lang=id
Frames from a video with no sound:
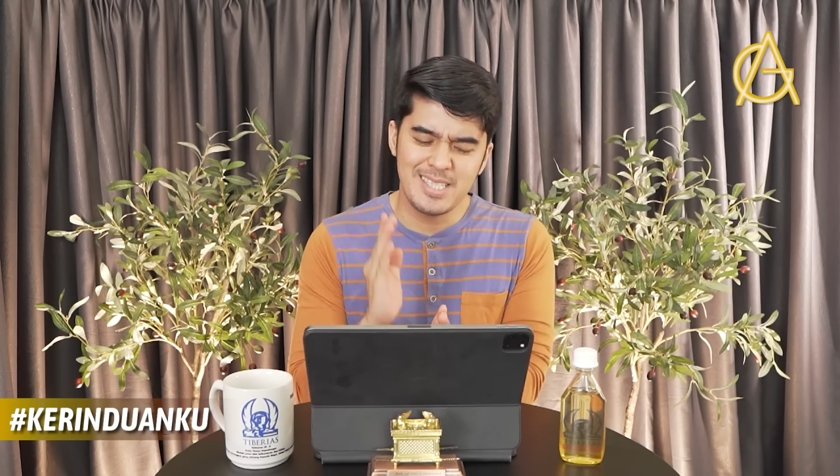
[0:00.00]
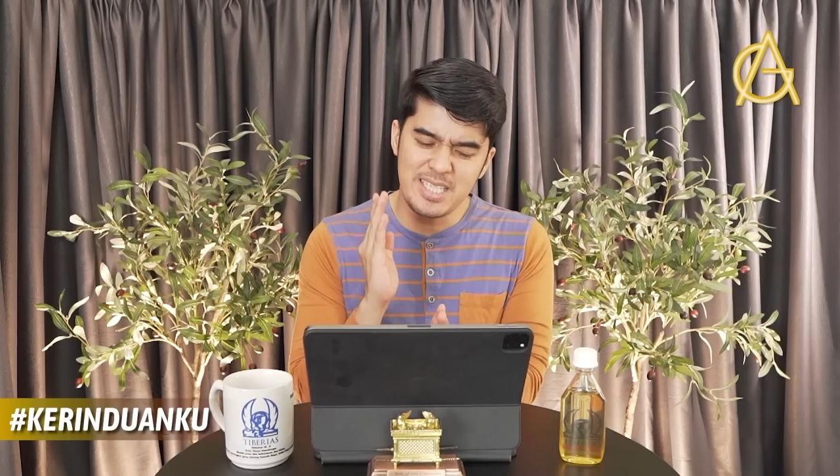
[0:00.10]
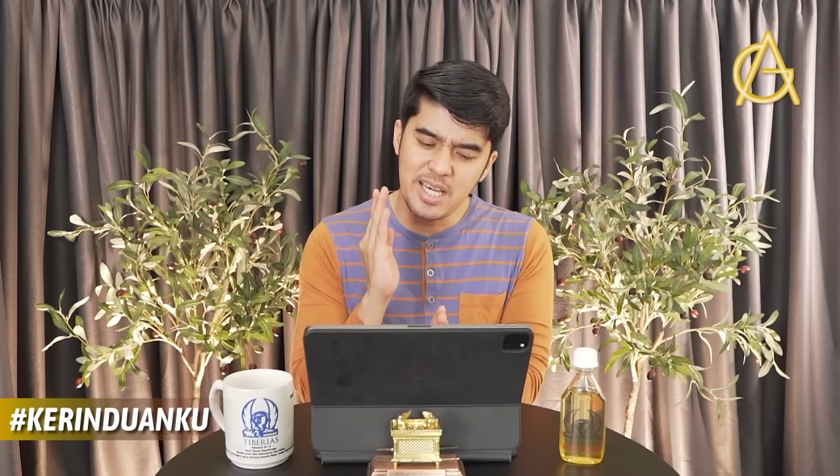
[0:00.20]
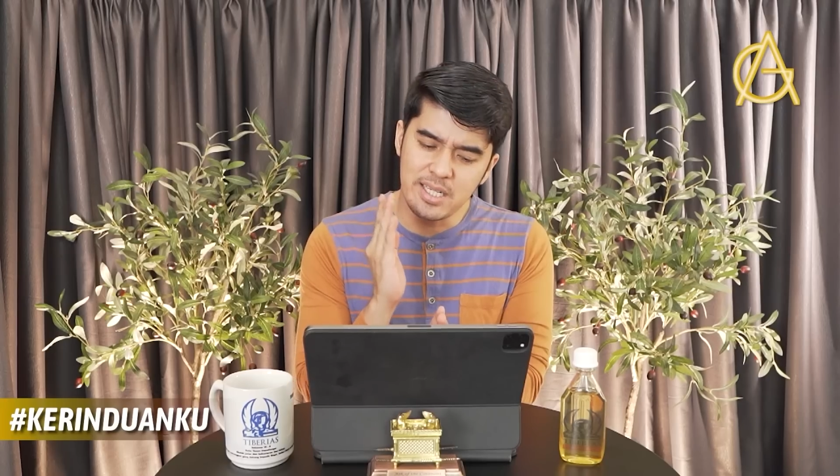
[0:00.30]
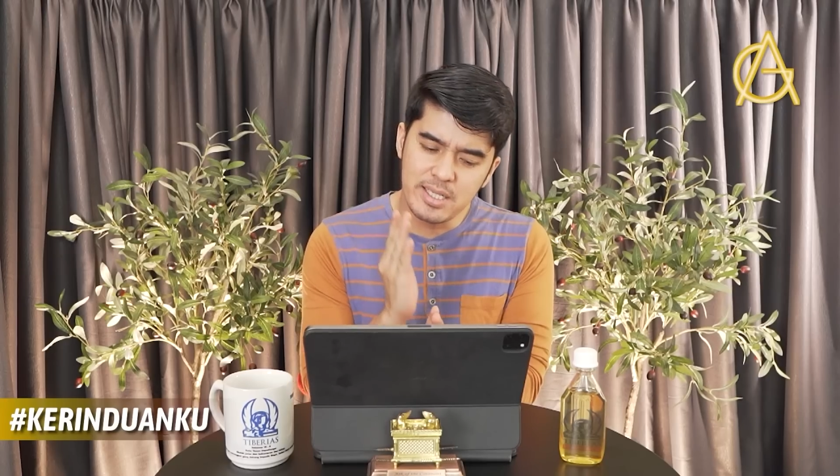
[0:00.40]

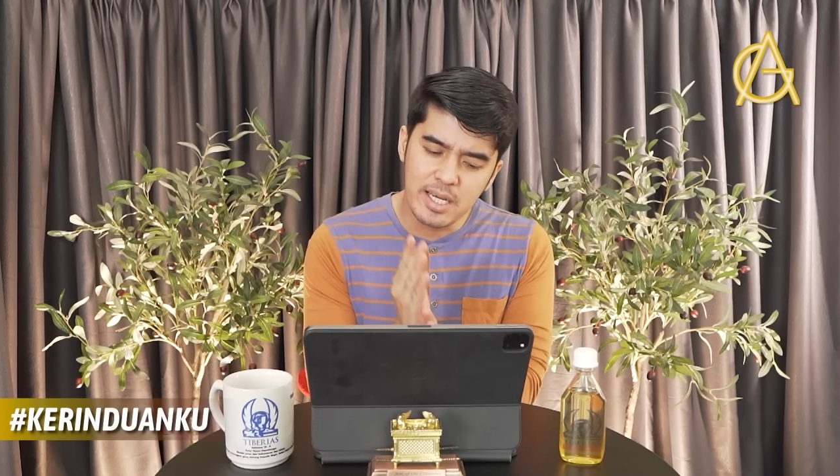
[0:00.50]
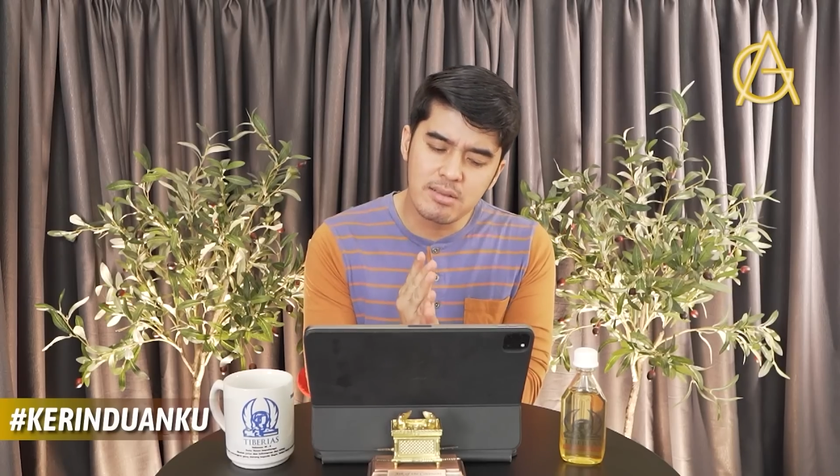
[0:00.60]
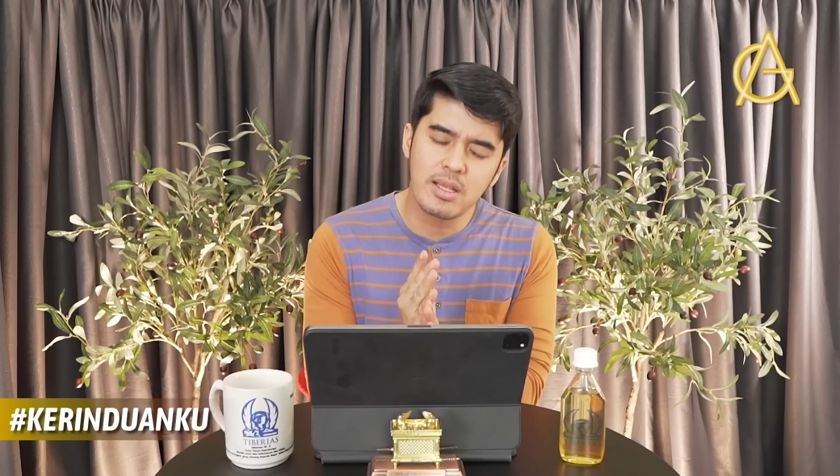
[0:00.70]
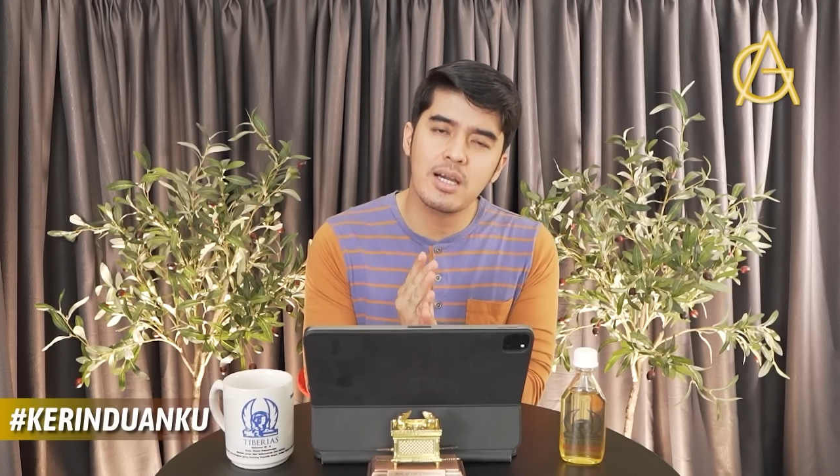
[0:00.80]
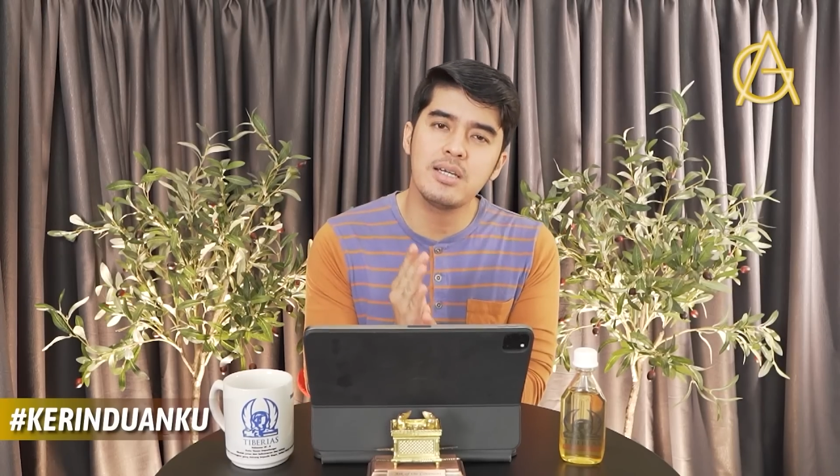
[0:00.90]
Dia
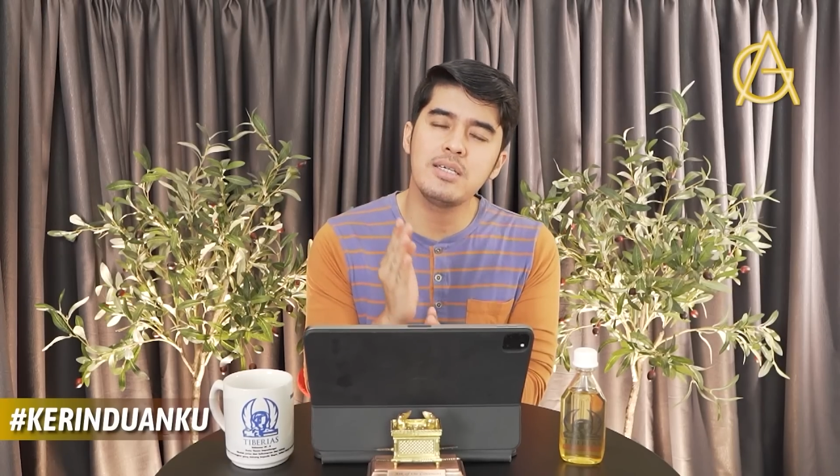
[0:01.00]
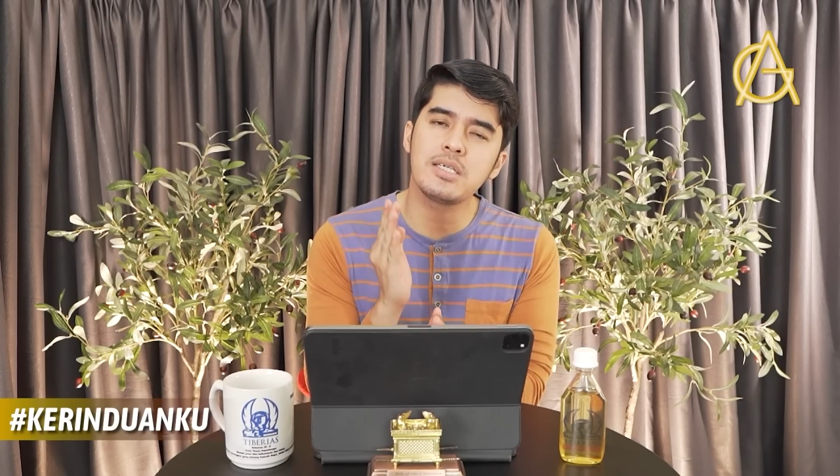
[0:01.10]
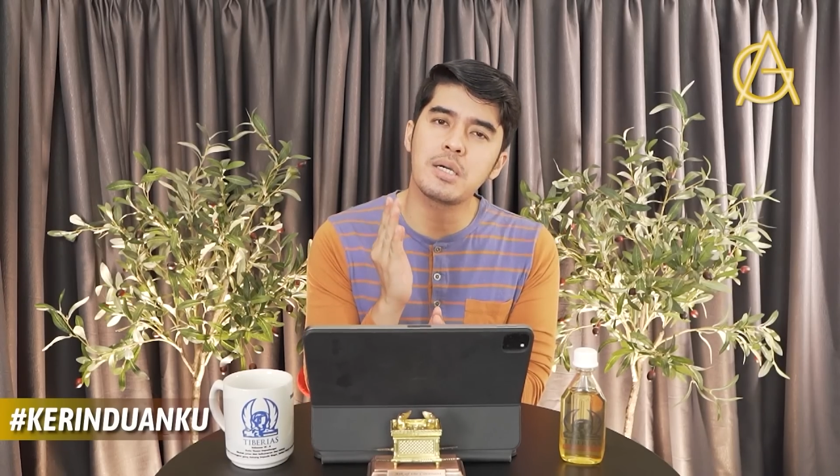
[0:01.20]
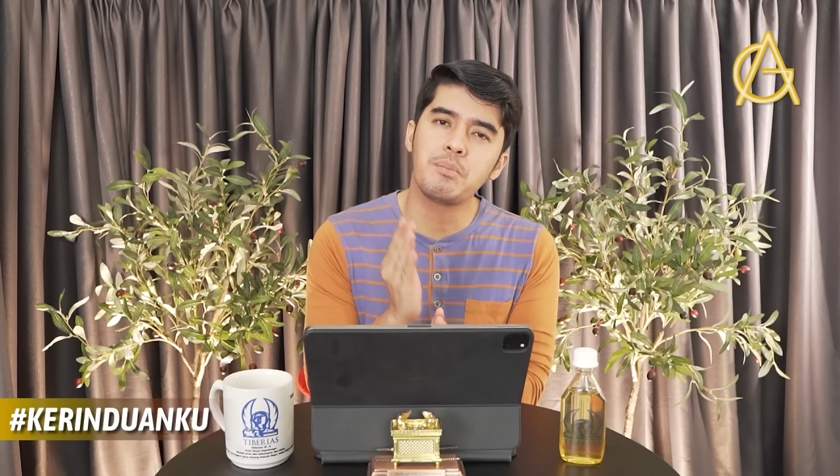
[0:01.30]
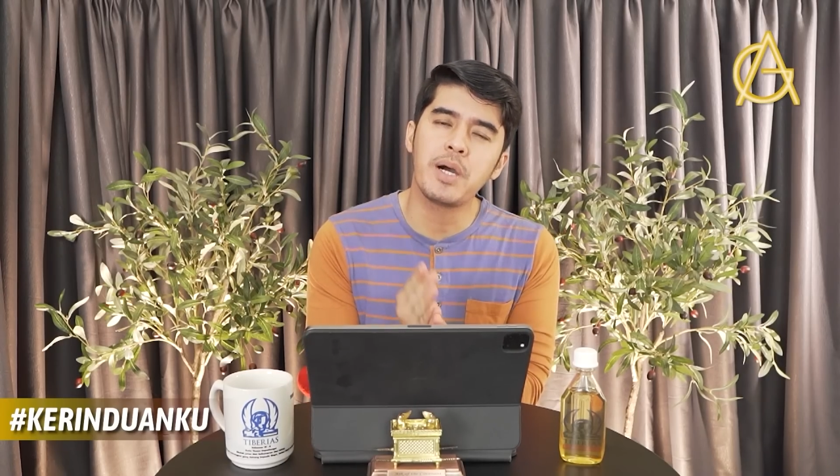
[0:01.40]

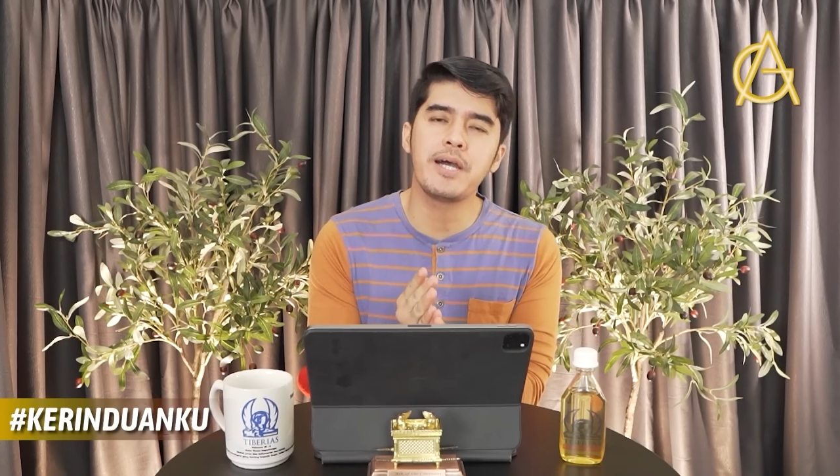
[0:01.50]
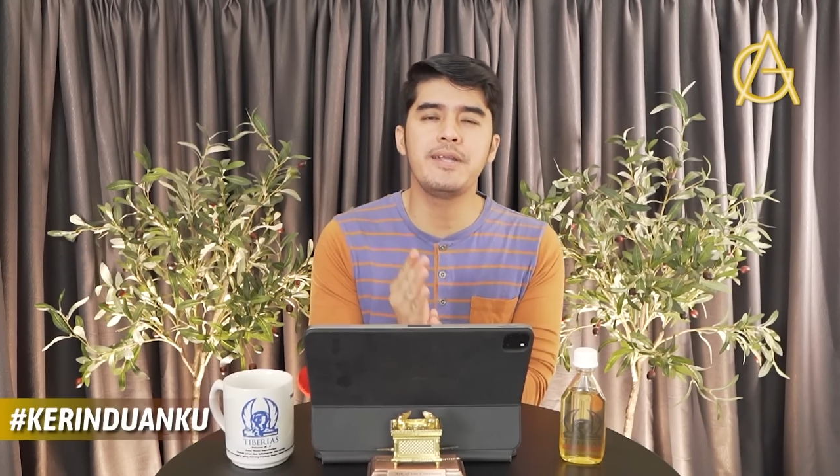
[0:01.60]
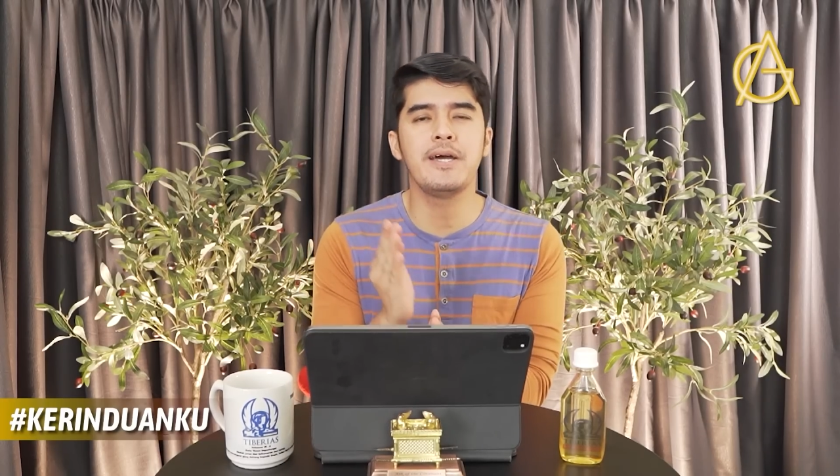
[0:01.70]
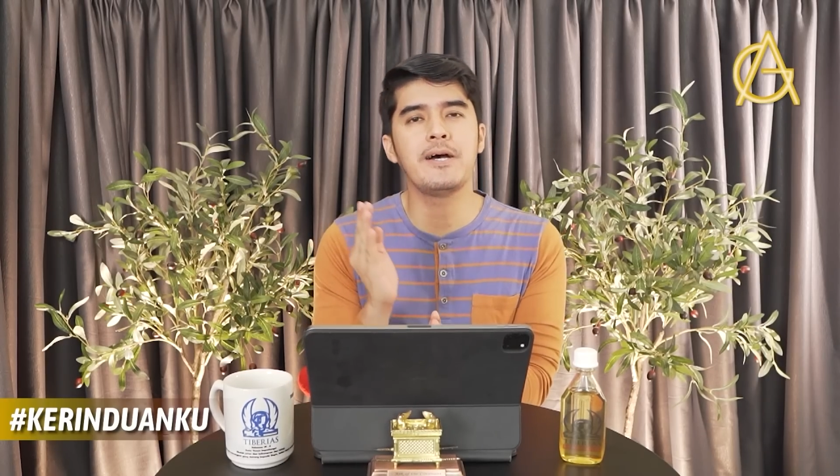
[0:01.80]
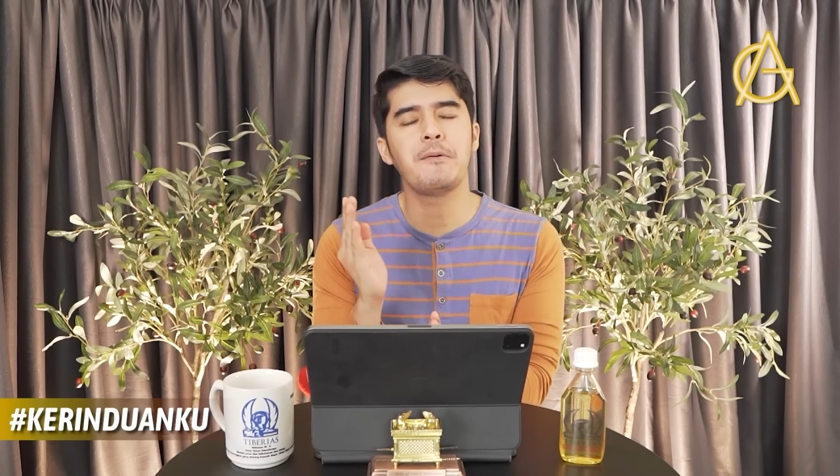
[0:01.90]
datang
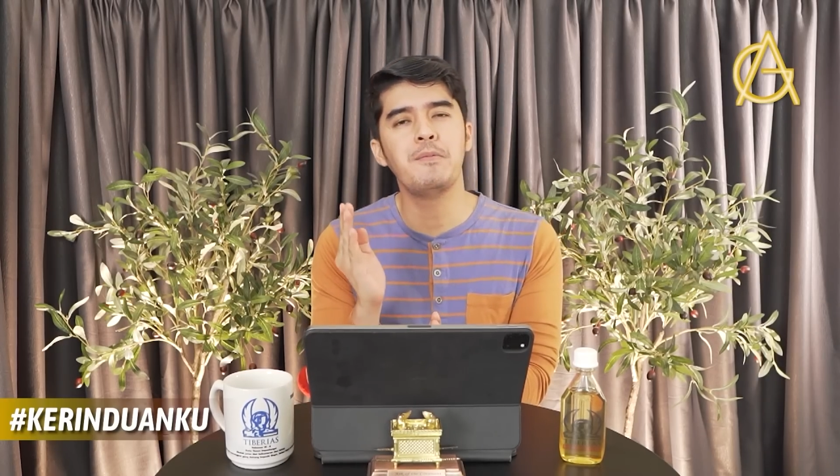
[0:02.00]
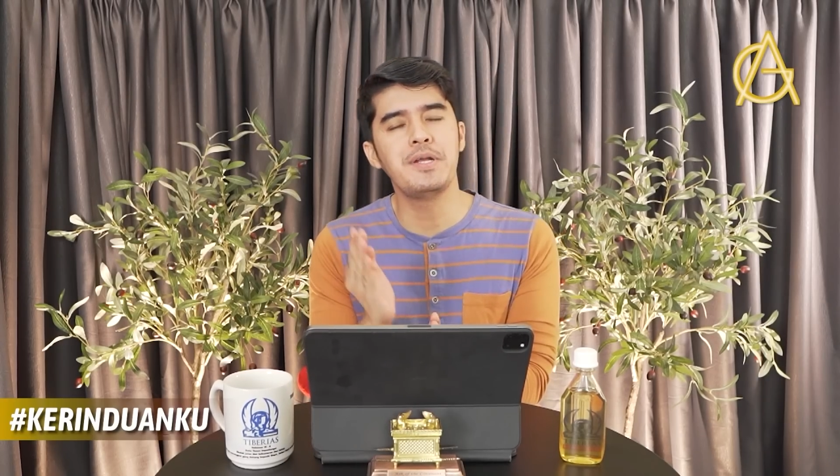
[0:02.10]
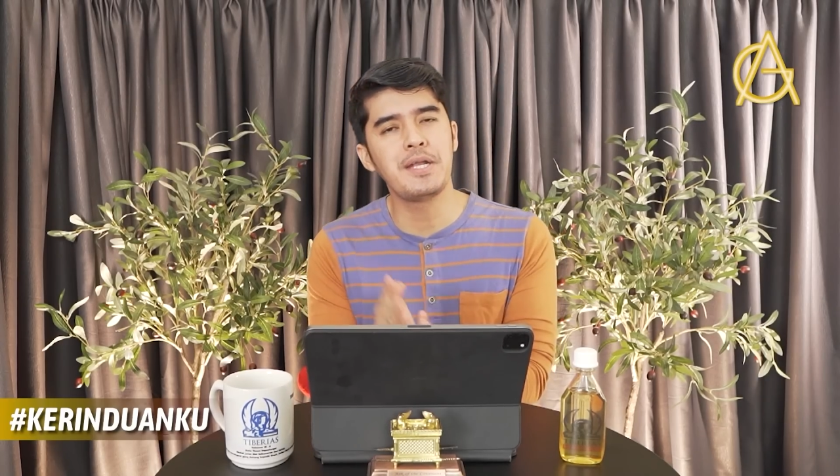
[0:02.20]
kepada